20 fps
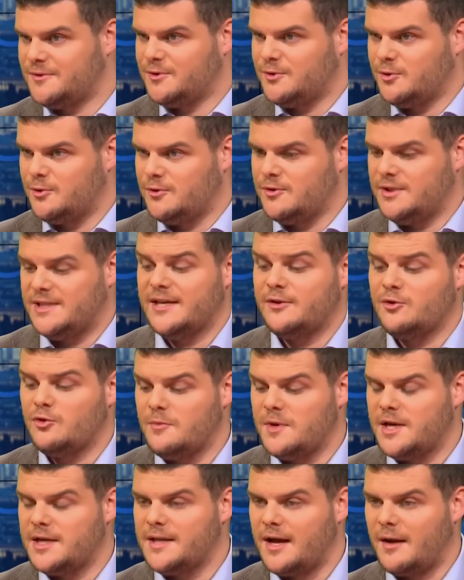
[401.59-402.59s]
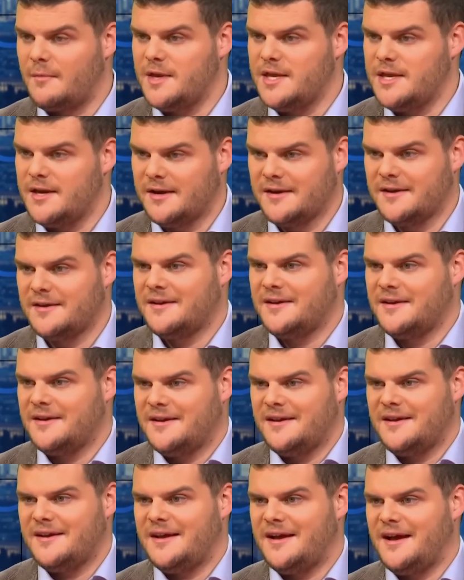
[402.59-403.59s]
dizaines de milliers d'Arméniens
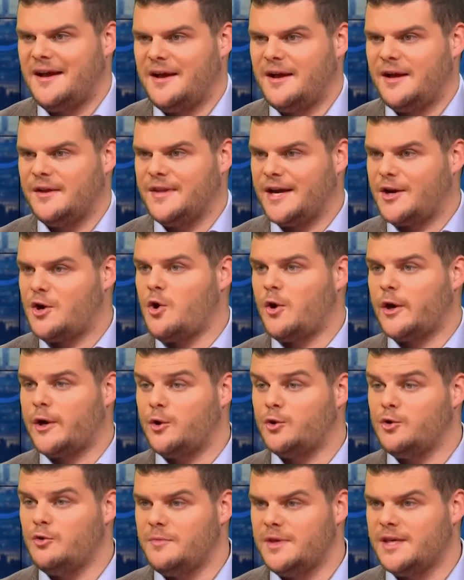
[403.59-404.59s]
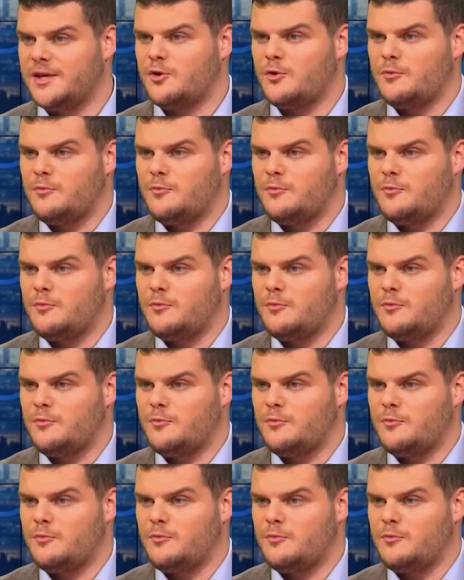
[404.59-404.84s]
à un accord économique